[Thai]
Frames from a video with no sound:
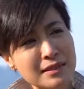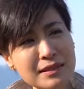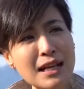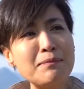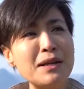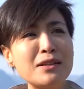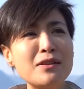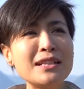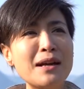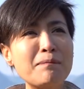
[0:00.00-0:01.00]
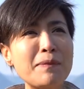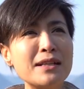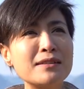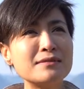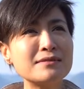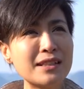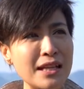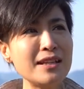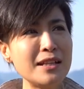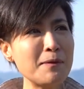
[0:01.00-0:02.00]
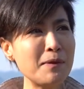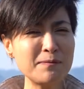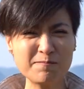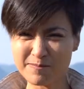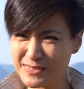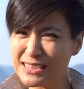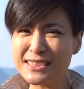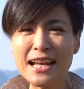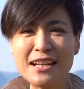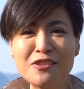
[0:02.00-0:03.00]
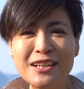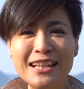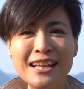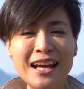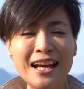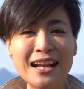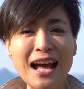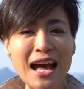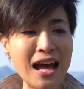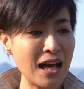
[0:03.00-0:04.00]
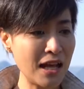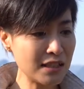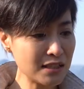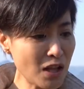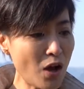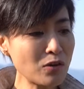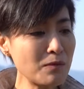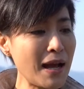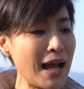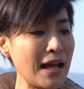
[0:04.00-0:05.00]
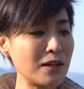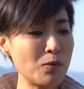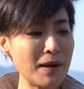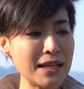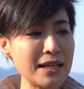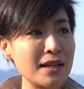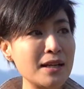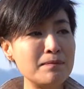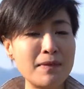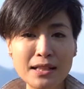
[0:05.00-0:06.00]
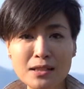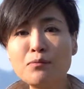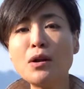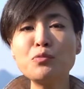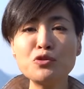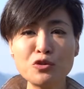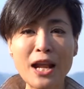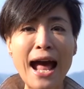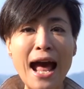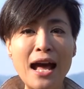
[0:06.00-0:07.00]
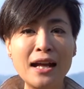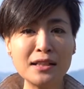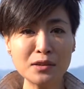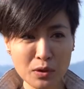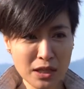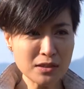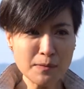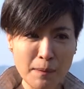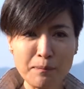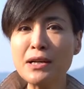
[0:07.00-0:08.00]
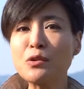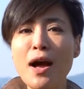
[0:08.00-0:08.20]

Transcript: แต่มันก็ยังเป็นที่ที่มันเจ๋งอยู่ดีนะคะลองลงมาอีกมาถึงม่อนภูสุดาตรงนั้นก็จะแบบเปิดก